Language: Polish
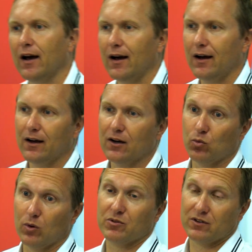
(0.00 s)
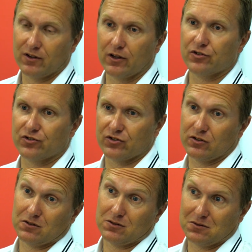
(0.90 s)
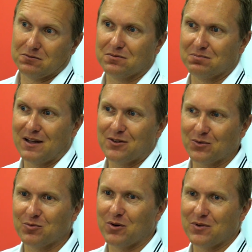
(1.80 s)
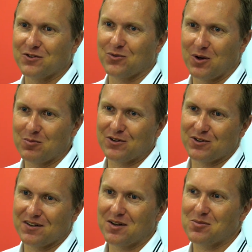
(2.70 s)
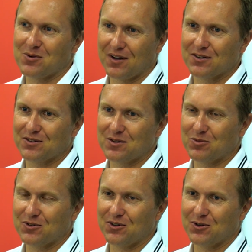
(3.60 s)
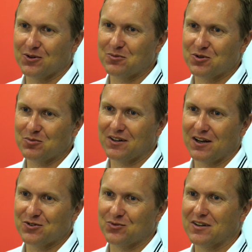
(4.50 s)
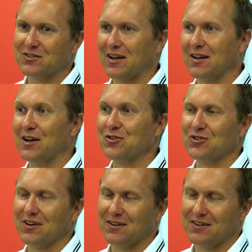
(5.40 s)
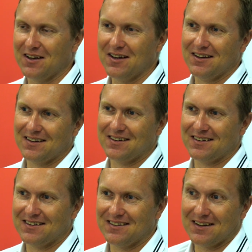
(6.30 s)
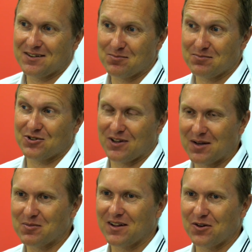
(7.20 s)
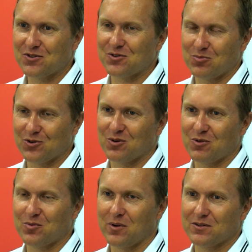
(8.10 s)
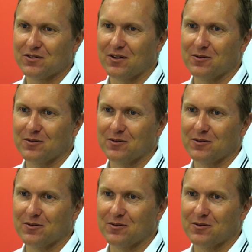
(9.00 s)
A chłopcy też y, będą spełniać swoje marzenia, bo każdy myśli o tym, żeby grać w ekstraklasie i, i, i na tym przynajmniej najwyższym poziomie w Polsce.